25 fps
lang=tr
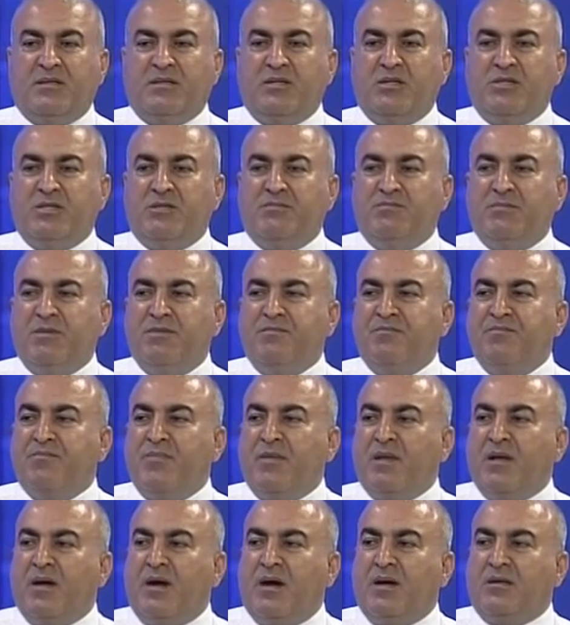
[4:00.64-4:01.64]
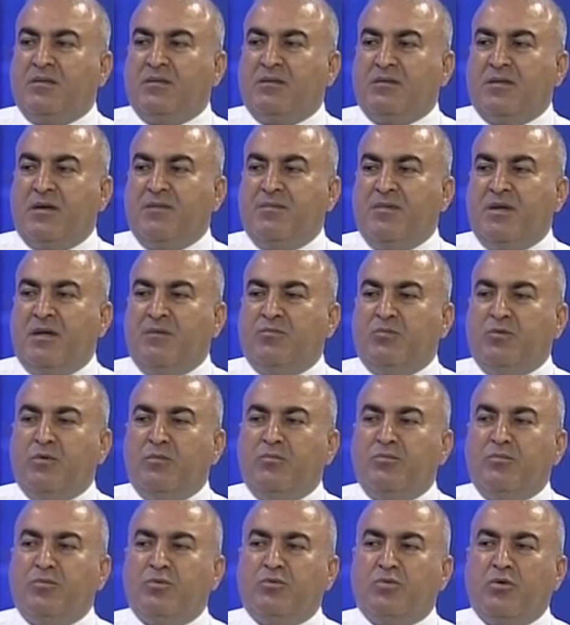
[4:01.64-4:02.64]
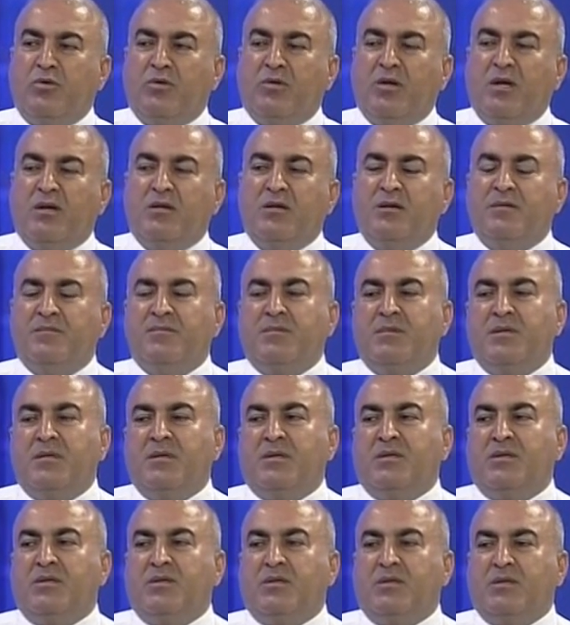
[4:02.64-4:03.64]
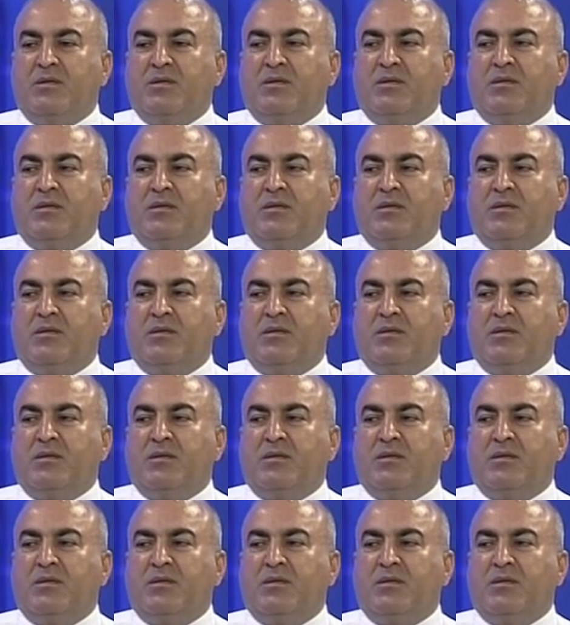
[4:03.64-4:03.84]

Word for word: gitti. Şimdi artık eminem tüm bu sorunlarının e,